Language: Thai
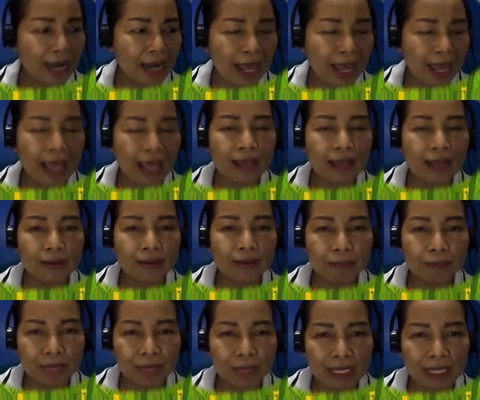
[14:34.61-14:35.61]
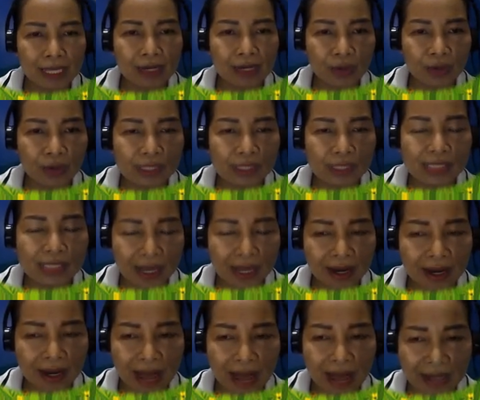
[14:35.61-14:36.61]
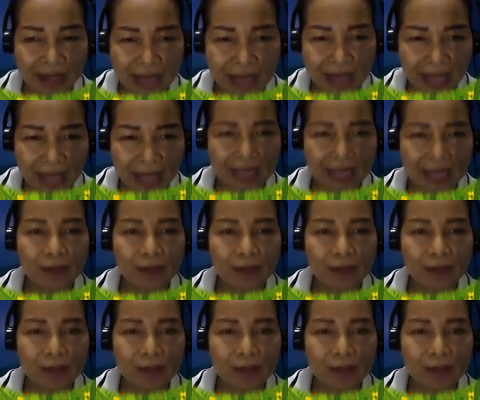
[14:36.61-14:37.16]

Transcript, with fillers: และปีคริสต์ศักราชใด